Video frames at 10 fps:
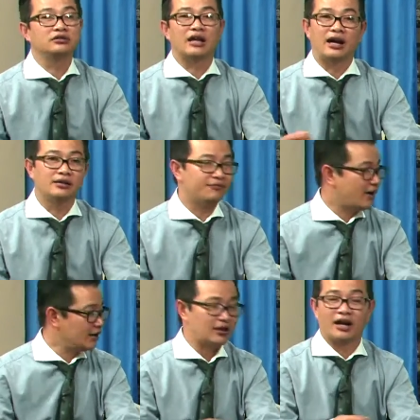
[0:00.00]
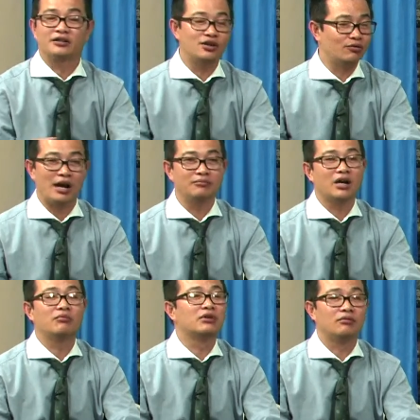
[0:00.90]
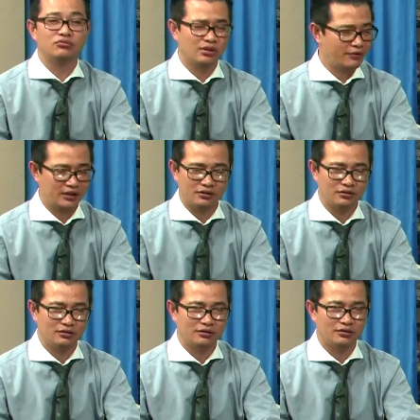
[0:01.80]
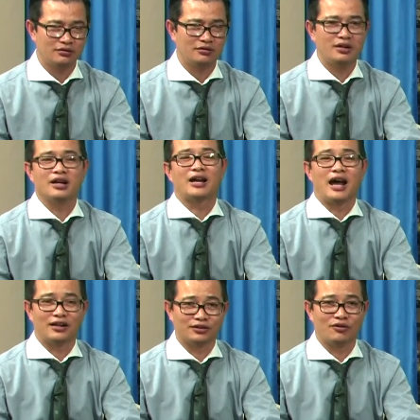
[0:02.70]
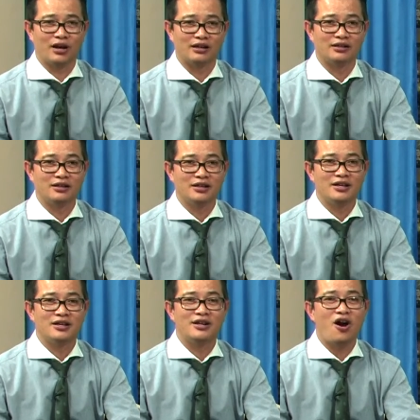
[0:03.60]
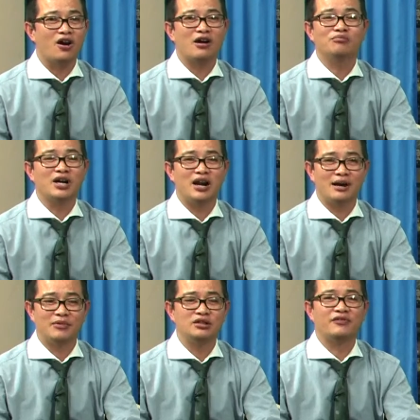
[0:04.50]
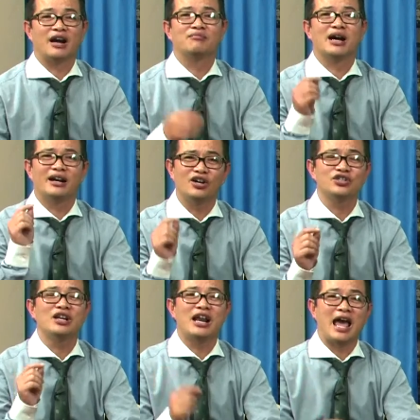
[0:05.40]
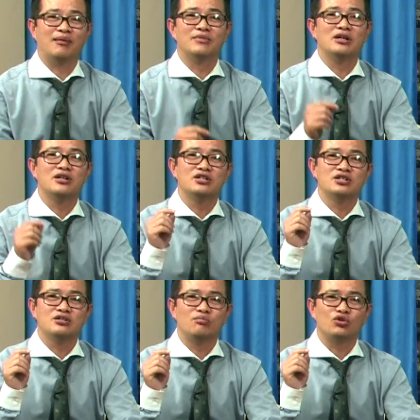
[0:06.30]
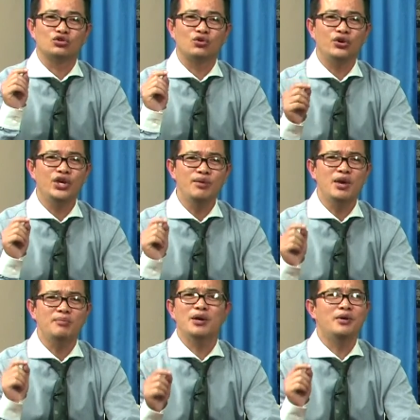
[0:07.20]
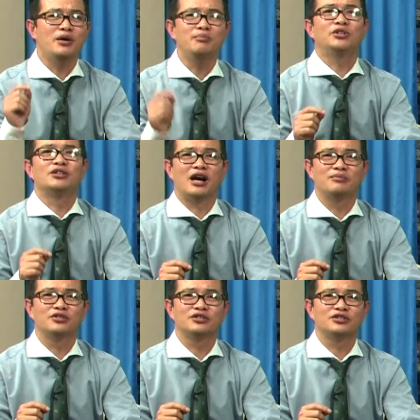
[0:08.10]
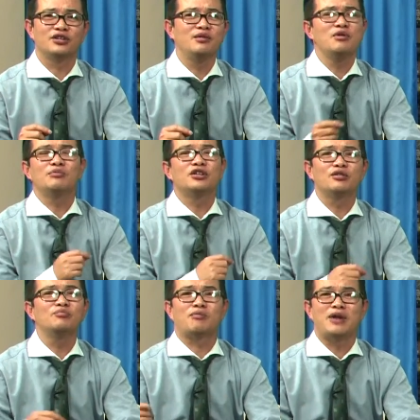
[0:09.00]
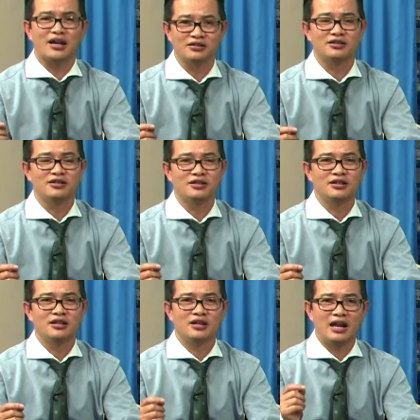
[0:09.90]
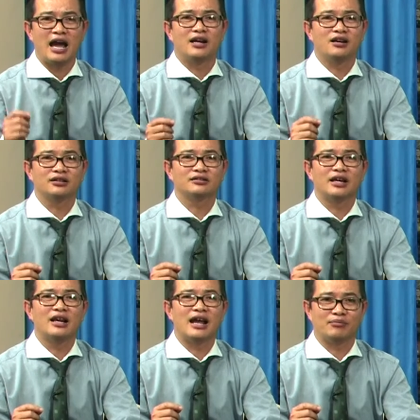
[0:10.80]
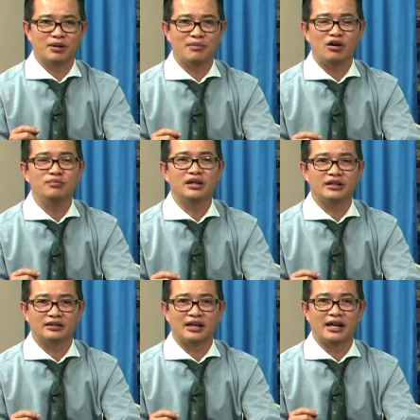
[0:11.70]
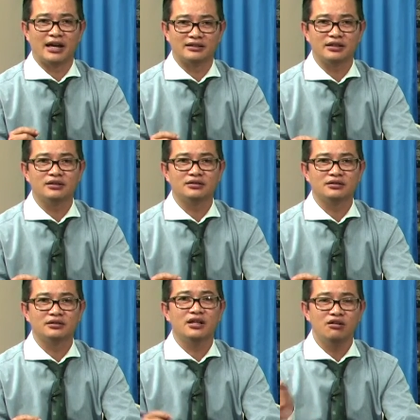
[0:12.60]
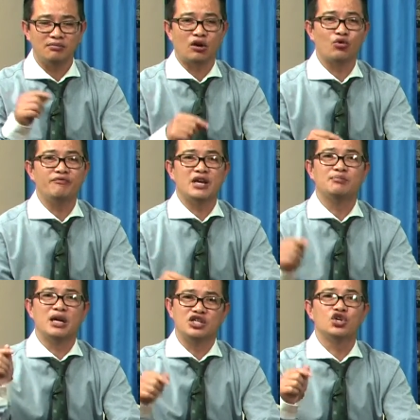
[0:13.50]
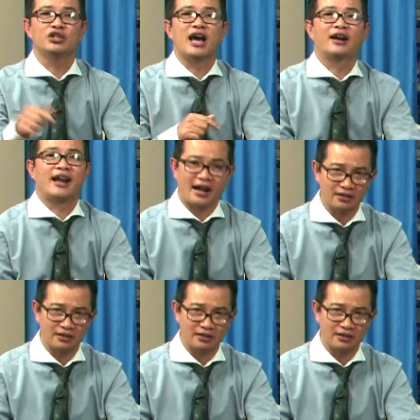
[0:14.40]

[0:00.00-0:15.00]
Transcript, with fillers: thẳng nó phá thẳng nhiều lắm không không quý vị rất là an toàn nó không có làm hư phận mà nó chỉ làm một số hiếm hiếm hiếm hiếm trường hợp hiếm giống như chúng độc đắc là nó có thể làm cái máu mình trở thành axit nếu mà quý vị bị suy thận nặng